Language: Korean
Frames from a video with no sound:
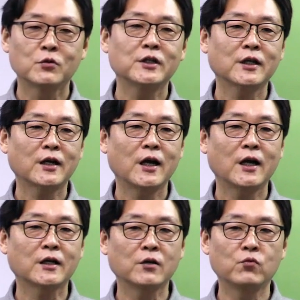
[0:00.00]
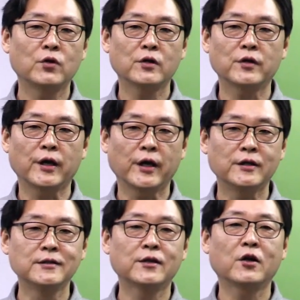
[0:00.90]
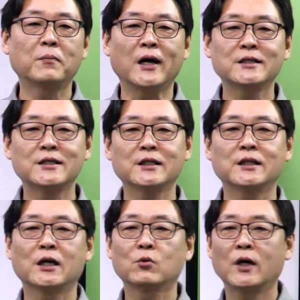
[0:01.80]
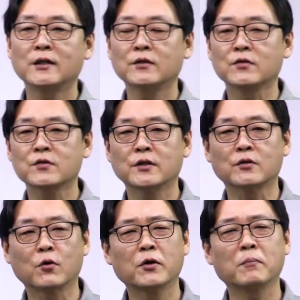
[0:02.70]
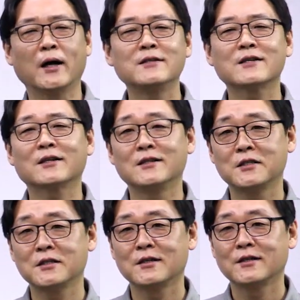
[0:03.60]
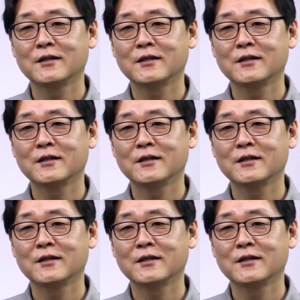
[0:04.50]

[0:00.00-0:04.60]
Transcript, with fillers: 우리나라 그 위원회의 의결 방식이라고 하는 것은 거의 만장일치.